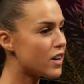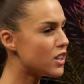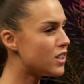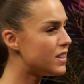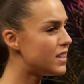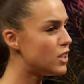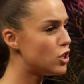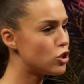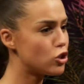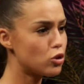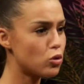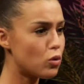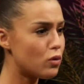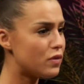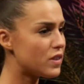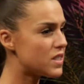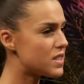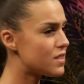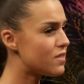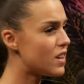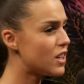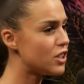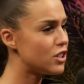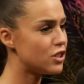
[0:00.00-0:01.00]
des shows,
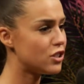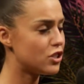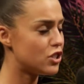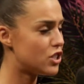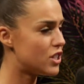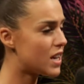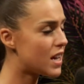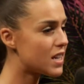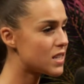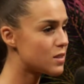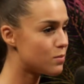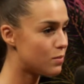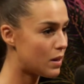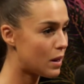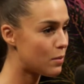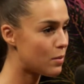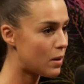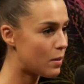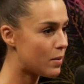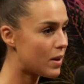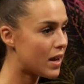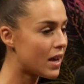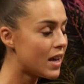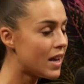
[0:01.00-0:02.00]
festival de jazz,
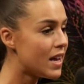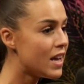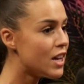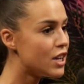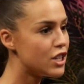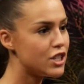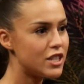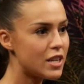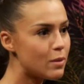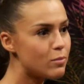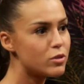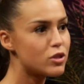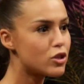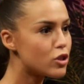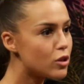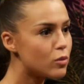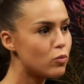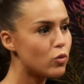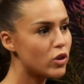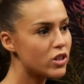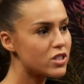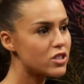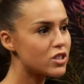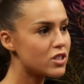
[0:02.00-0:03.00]
blablabla. Mm-hmm. J'aime ça,
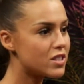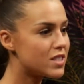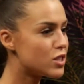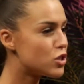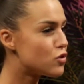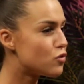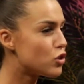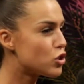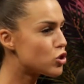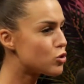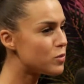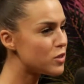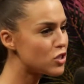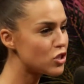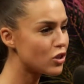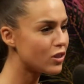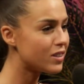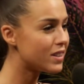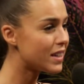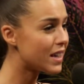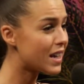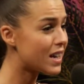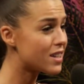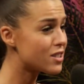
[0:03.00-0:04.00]
moi, ça. tu vas souper sur une
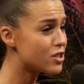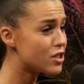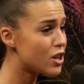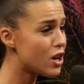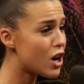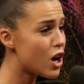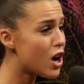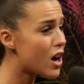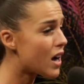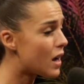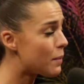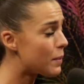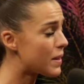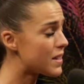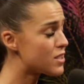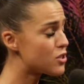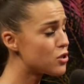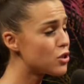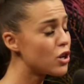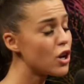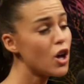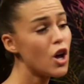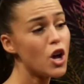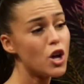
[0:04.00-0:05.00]
terrasse dehors, après
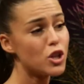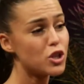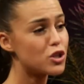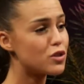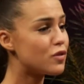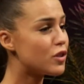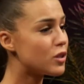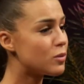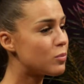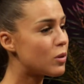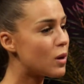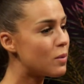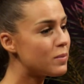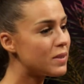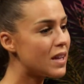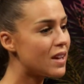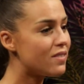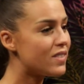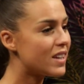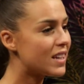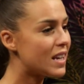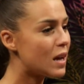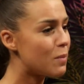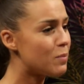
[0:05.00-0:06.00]
ça, tu vas te promener
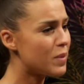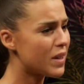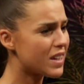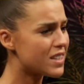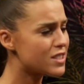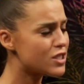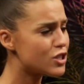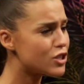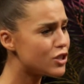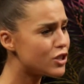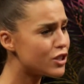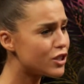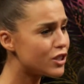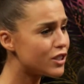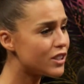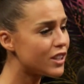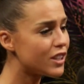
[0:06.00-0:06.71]
avec la personne,